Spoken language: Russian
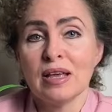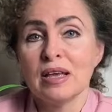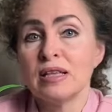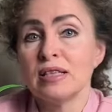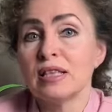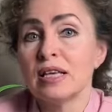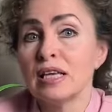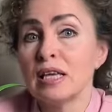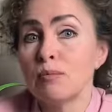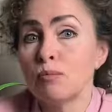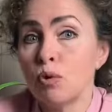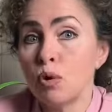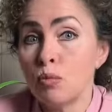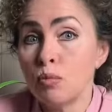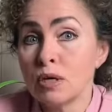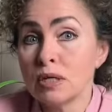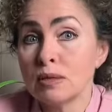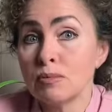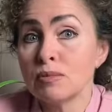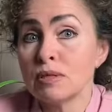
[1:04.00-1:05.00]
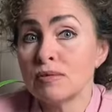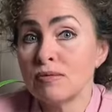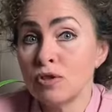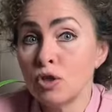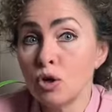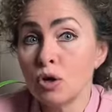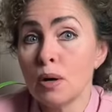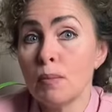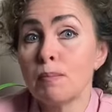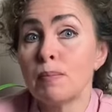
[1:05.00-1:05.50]
Таким образом
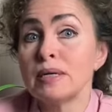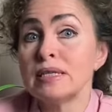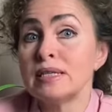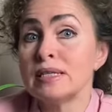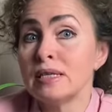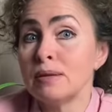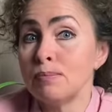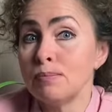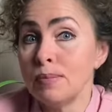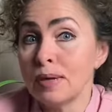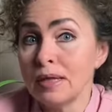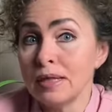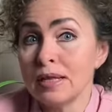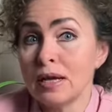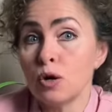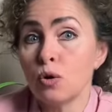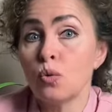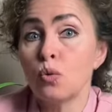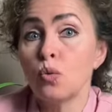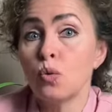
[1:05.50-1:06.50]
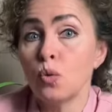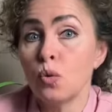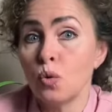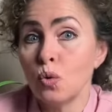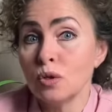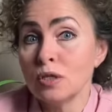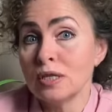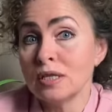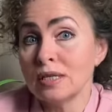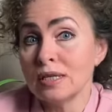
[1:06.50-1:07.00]
цветок постепенно
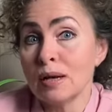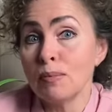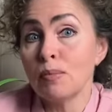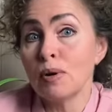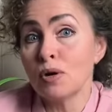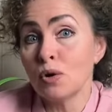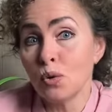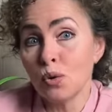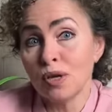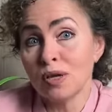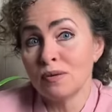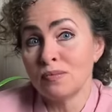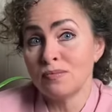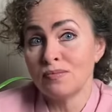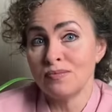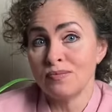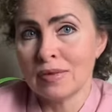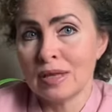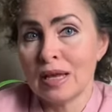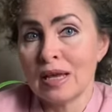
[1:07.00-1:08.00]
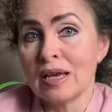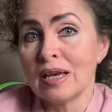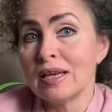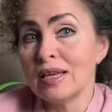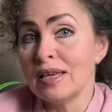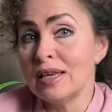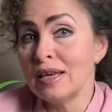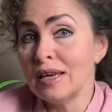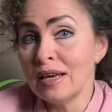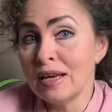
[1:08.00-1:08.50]
уходит на покой.
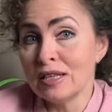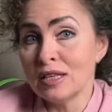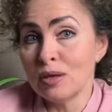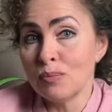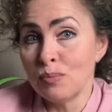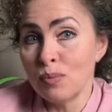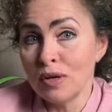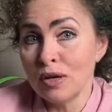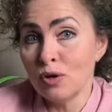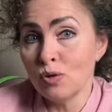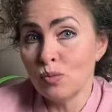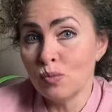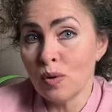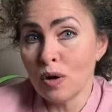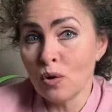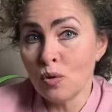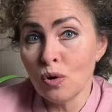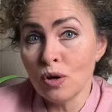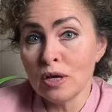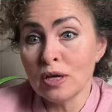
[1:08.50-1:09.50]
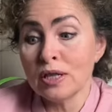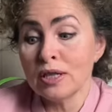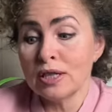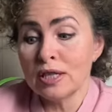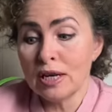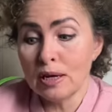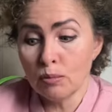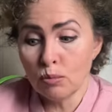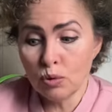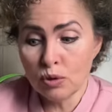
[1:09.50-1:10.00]
И этот период покоя
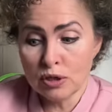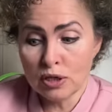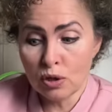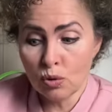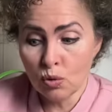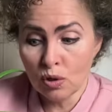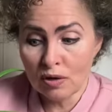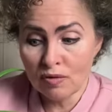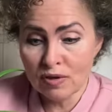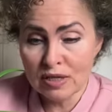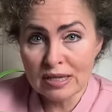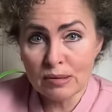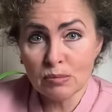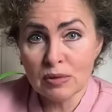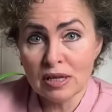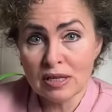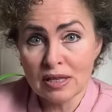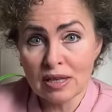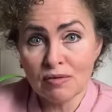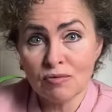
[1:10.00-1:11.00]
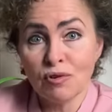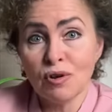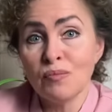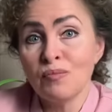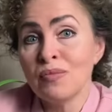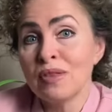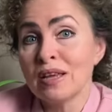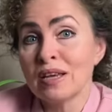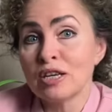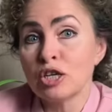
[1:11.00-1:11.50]
требуется луковицам для того,
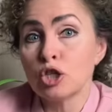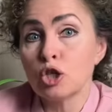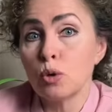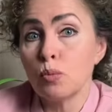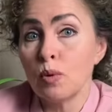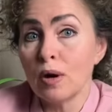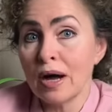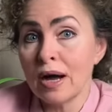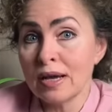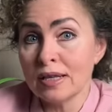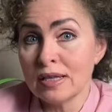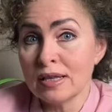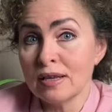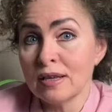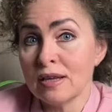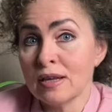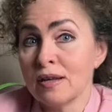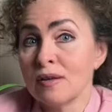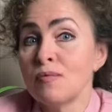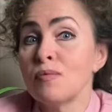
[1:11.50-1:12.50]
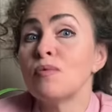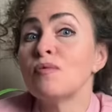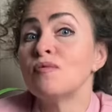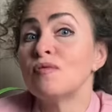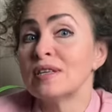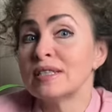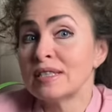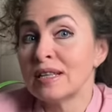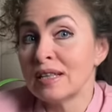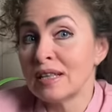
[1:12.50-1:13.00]
чтобы они
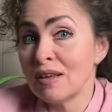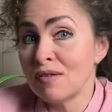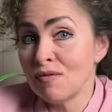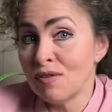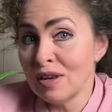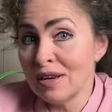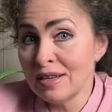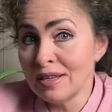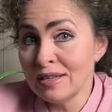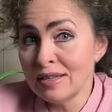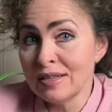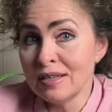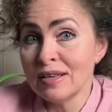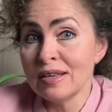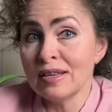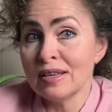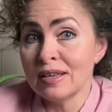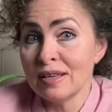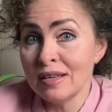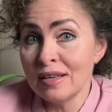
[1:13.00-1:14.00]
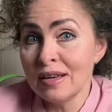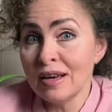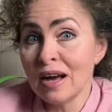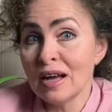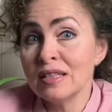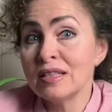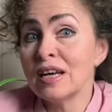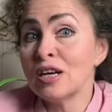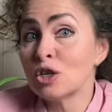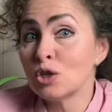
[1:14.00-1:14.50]
восстановились и
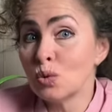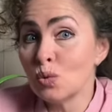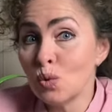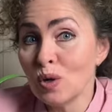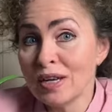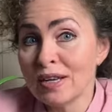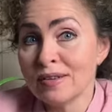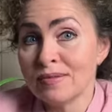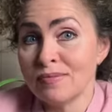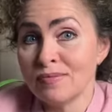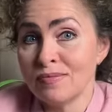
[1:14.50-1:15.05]
отдохнули.